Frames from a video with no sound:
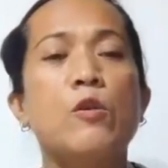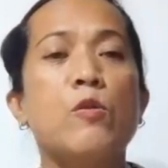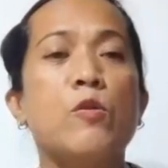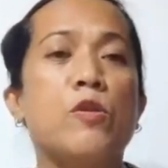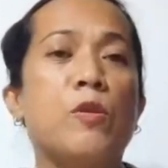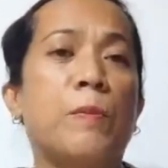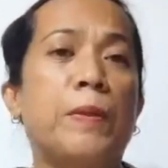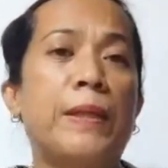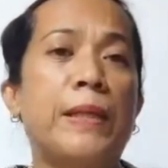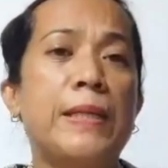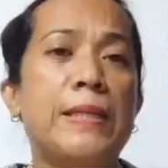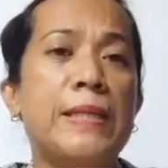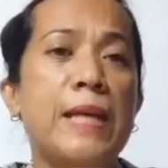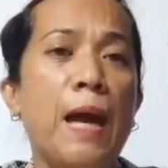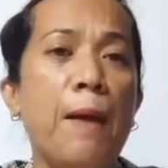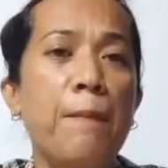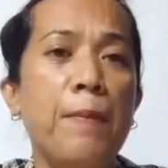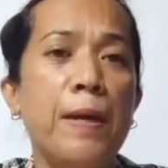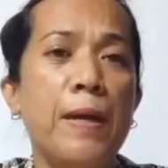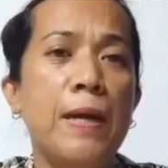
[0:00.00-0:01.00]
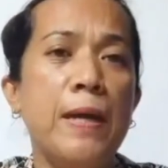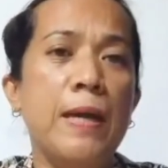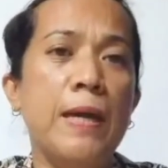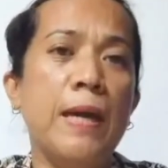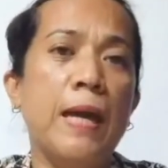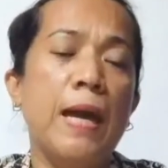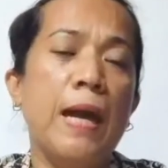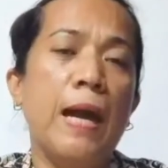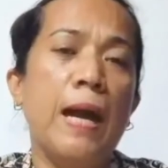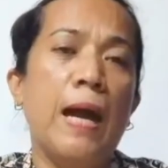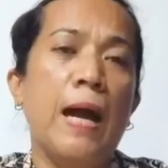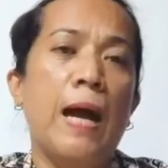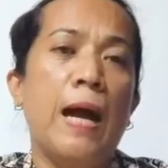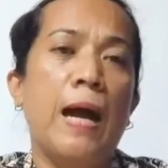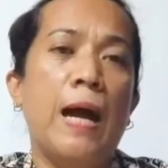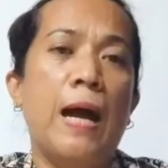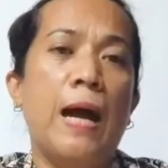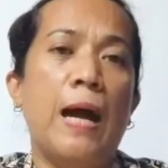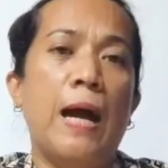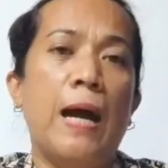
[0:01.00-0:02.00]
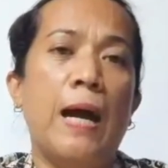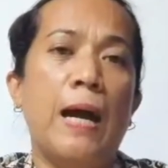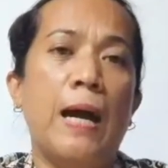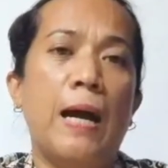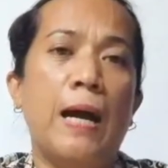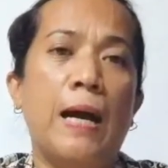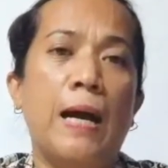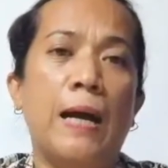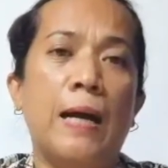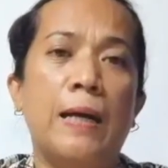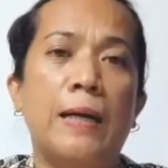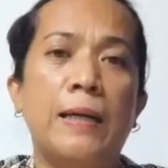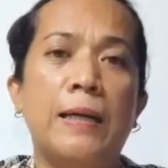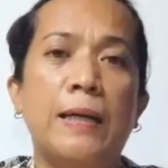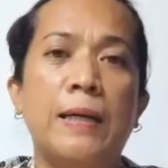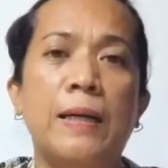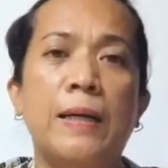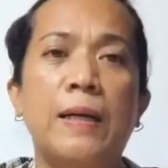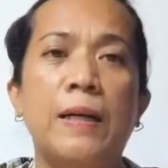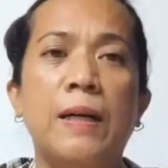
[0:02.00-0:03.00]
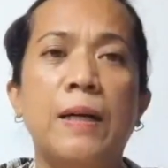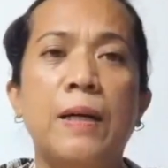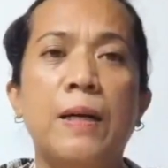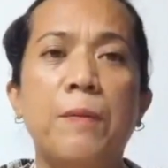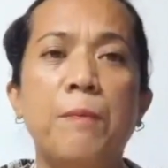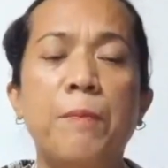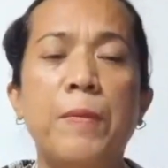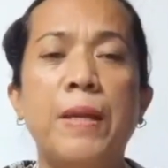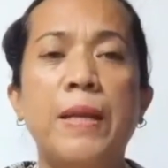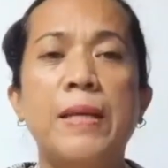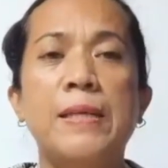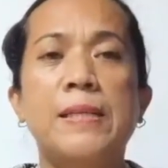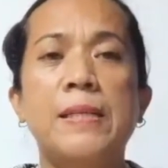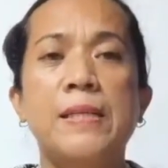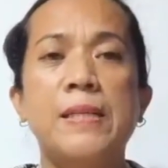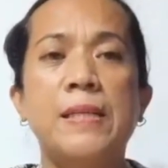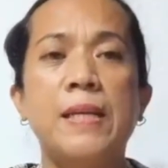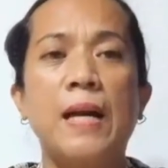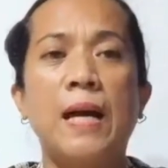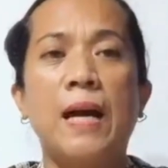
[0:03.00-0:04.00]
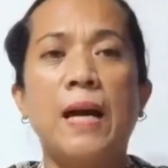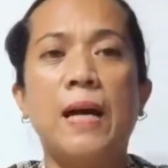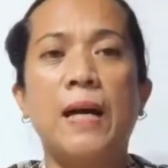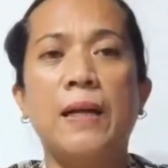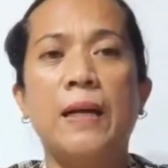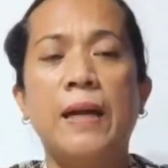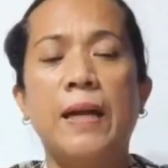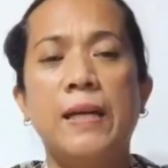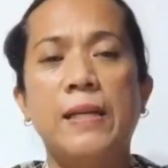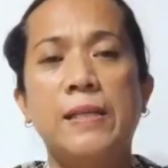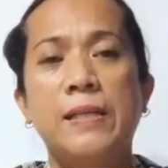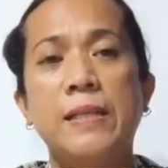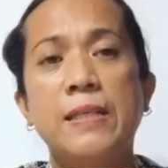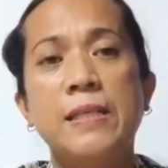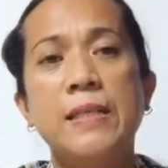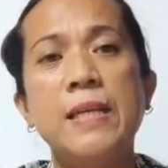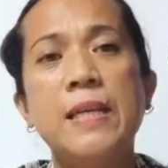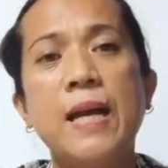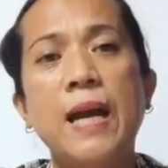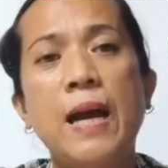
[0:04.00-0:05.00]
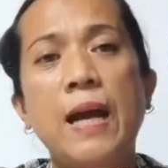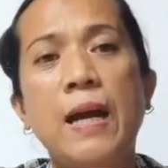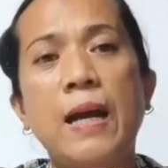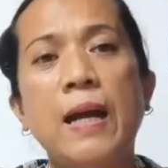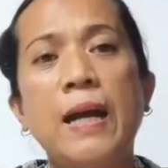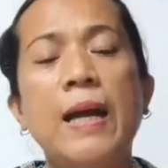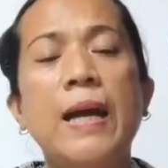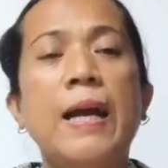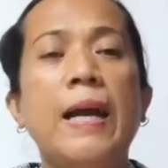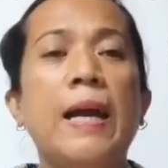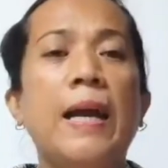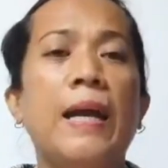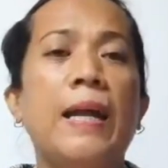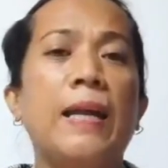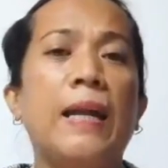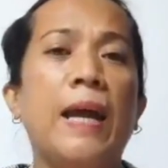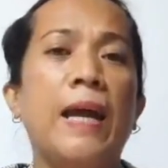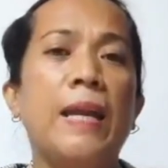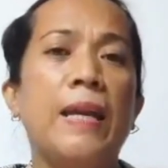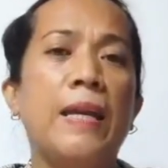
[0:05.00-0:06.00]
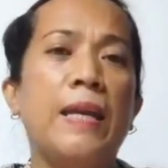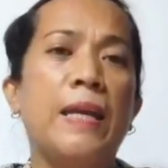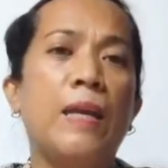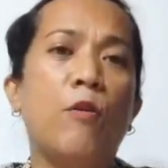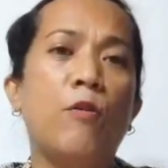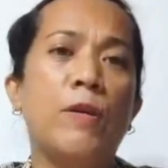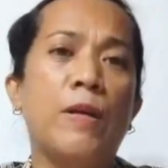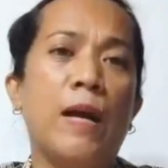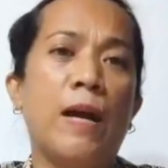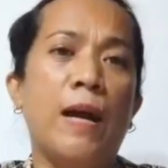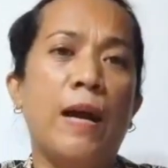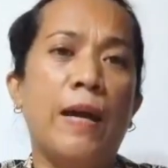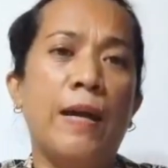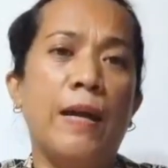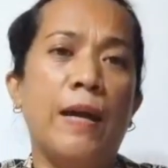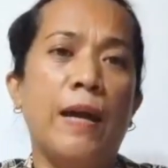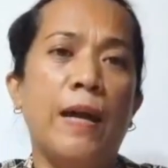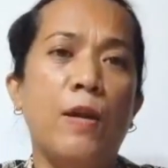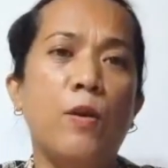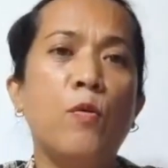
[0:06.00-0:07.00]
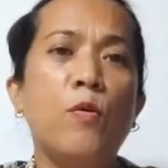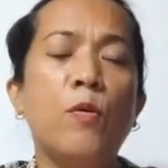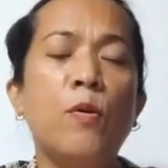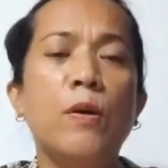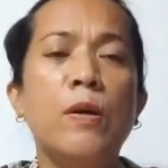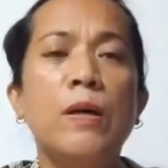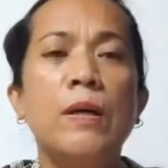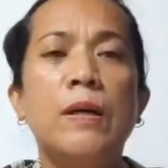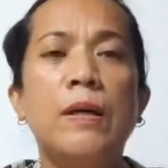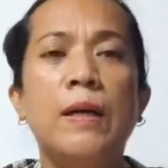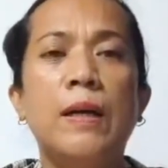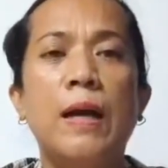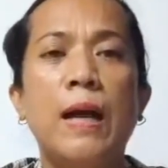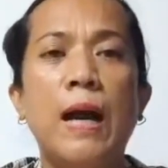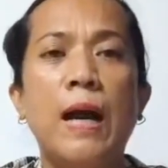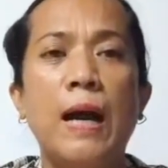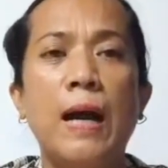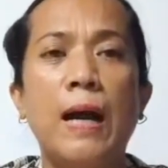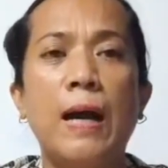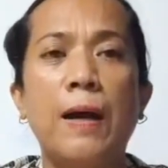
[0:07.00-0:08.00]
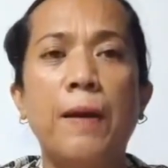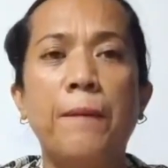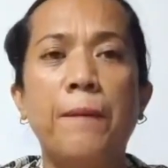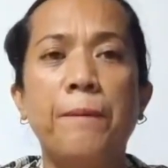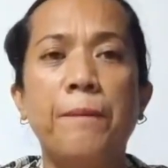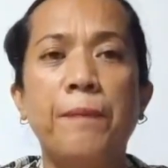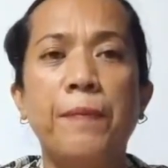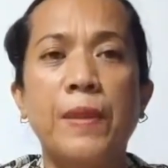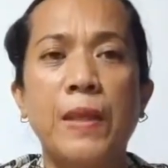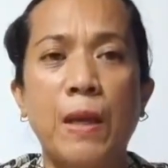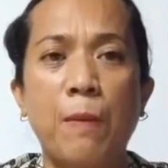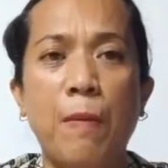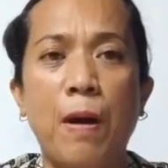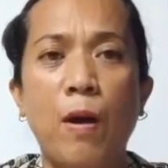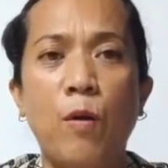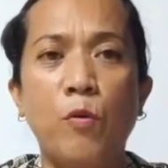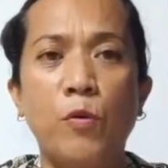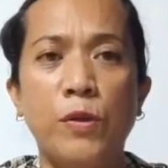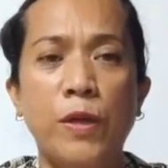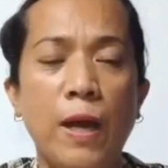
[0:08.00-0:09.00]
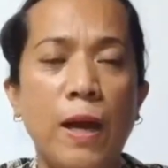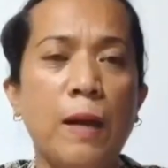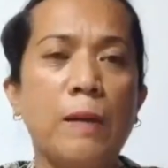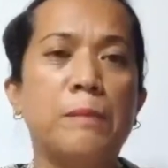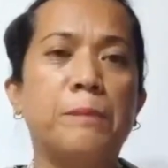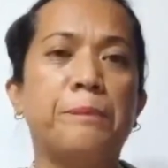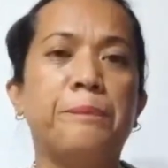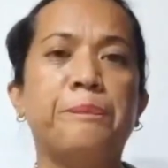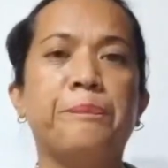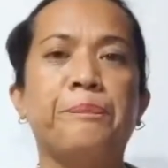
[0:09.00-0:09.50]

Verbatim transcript: So, sumadan sabi, ah, uh, minesis niya ang agency niya na hindi daw niya kaya yung uh, trabaho niya.